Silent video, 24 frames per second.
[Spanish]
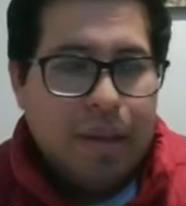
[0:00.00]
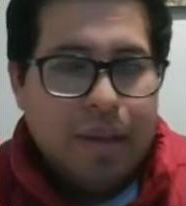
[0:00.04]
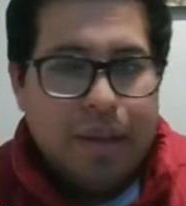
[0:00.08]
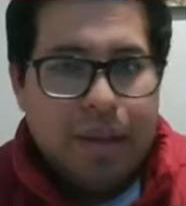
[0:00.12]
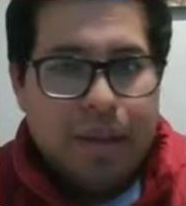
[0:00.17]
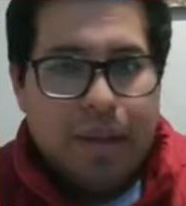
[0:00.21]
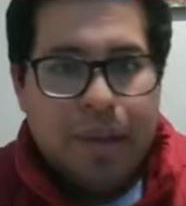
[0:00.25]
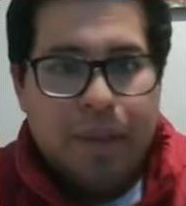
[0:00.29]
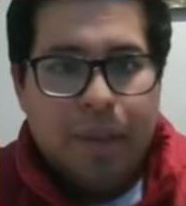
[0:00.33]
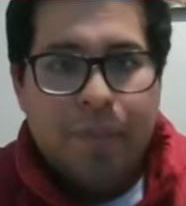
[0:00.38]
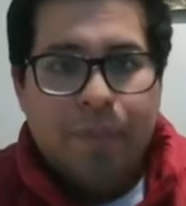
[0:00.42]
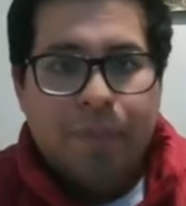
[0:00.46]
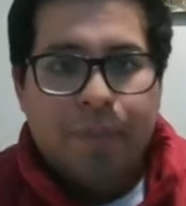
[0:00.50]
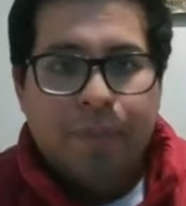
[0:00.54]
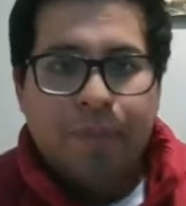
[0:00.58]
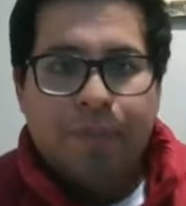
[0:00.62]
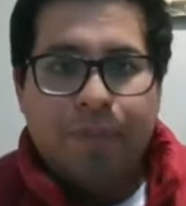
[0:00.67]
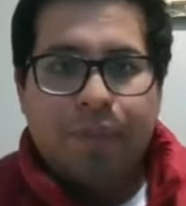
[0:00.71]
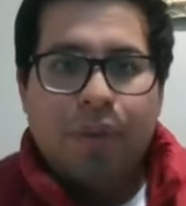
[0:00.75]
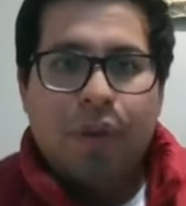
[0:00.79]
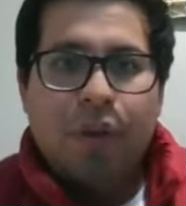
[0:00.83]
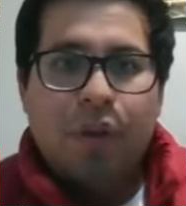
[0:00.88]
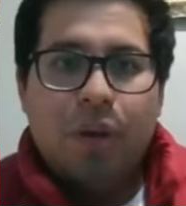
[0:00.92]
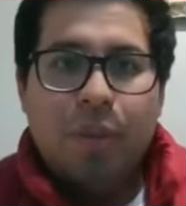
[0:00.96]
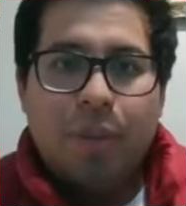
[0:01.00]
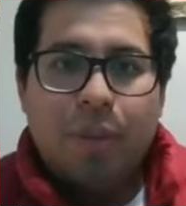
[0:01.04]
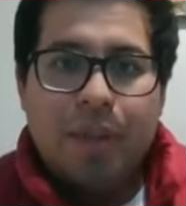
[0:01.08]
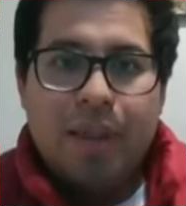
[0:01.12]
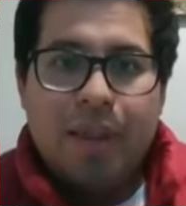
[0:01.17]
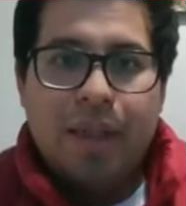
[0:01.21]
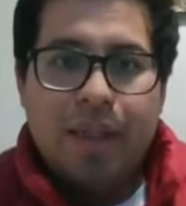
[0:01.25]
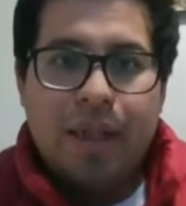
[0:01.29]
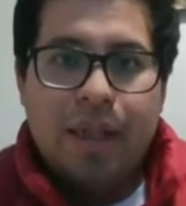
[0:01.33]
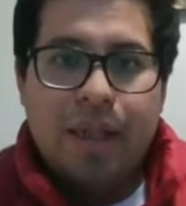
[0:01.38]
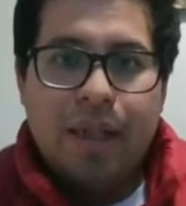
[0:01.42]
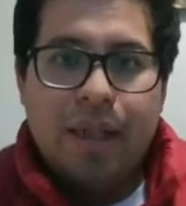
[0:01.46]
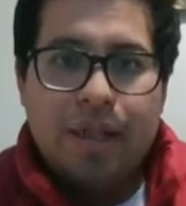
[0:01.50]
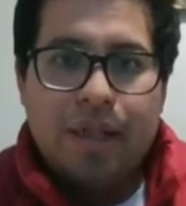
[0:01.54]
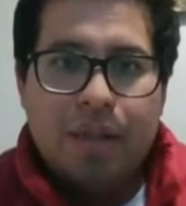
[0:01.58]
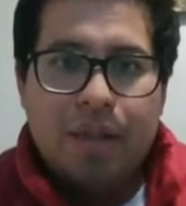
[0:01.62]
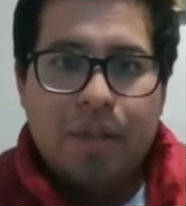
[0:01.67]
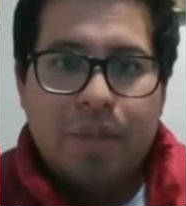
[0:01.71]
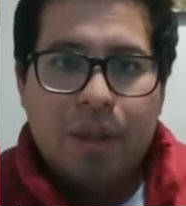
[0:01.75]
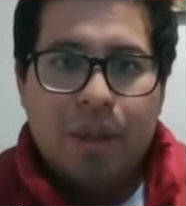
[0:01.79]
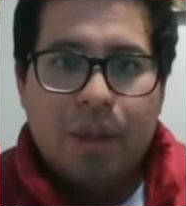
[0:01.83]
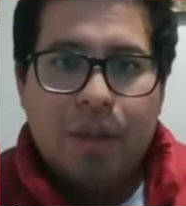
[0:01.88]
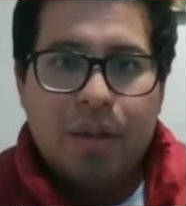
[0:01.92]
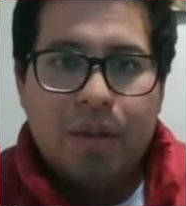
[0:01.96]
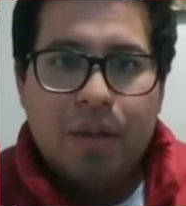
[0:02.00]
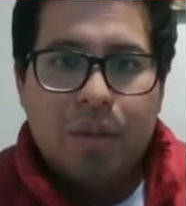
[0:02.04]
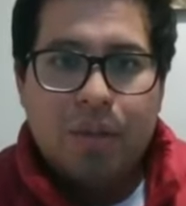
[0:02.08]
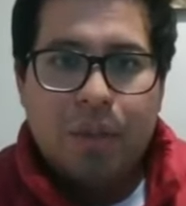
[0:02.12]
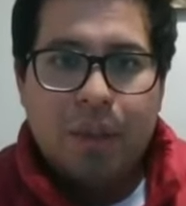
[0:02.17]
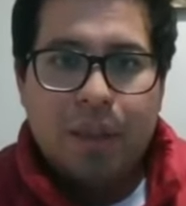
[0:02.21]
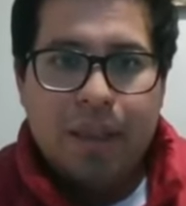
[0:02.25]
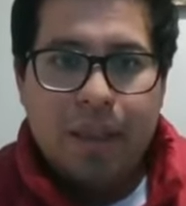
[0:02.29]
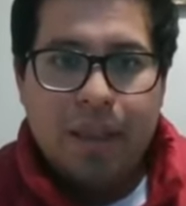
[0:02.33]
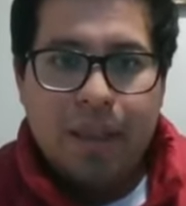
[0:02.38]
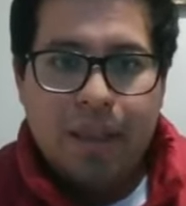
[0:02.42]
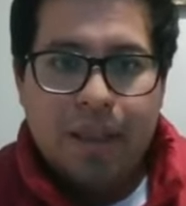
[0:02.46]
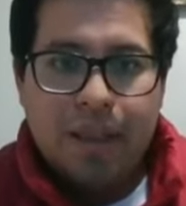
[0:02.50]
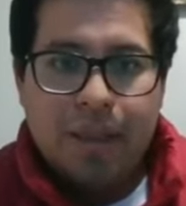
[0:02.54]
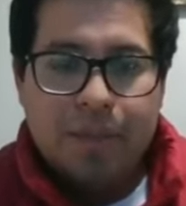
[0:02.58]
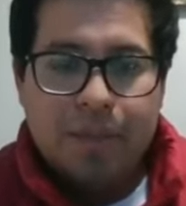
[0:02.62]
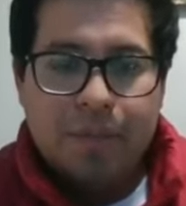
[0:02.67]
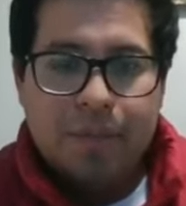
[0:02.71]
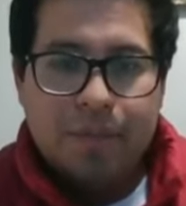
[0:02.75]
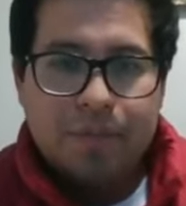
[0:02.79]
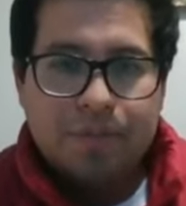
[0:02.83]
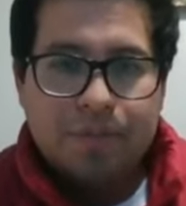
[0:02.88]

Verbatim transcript: Eh, un especial agradecimiento para